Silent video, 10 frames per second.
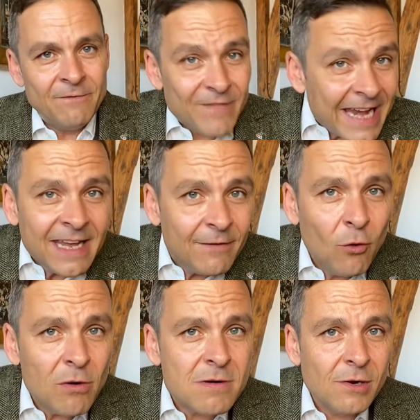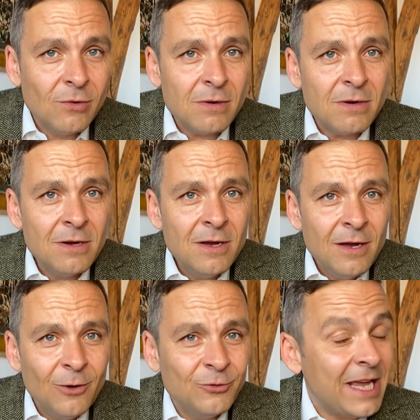Wenige Wochen noch
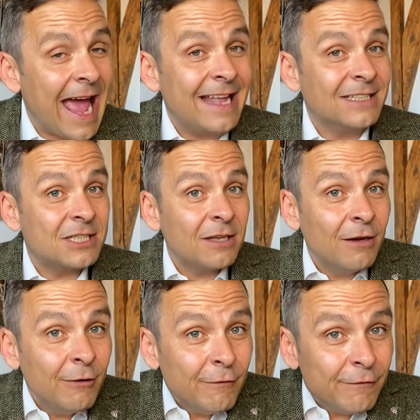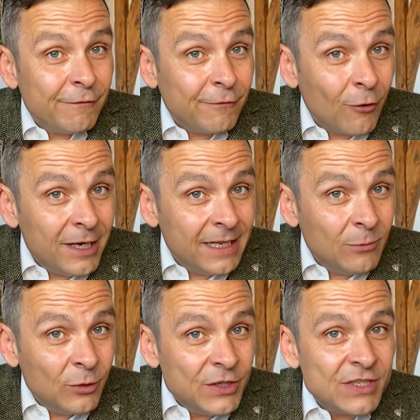und die einst
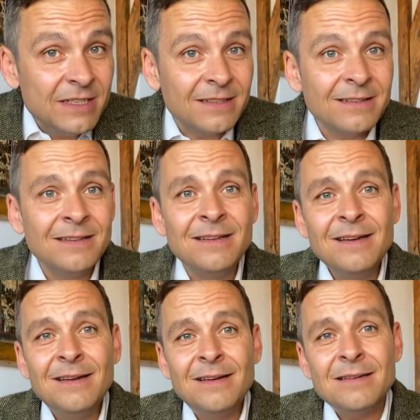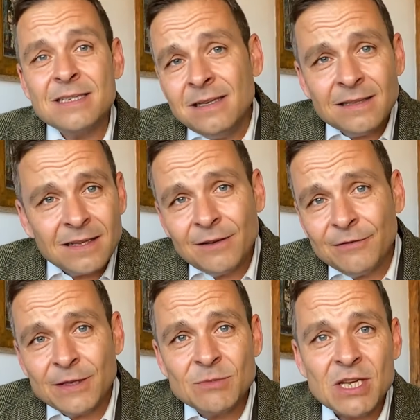Vollimmunisierten sind
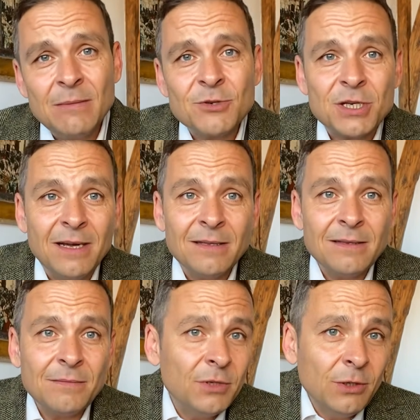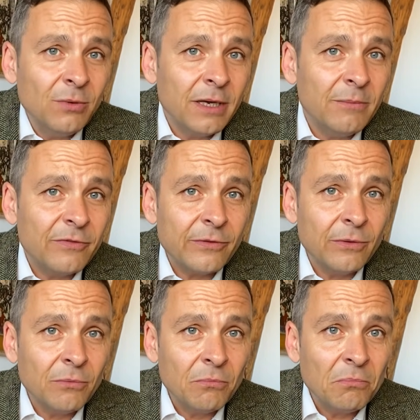auf demselben Stand wie die Ungeimpften.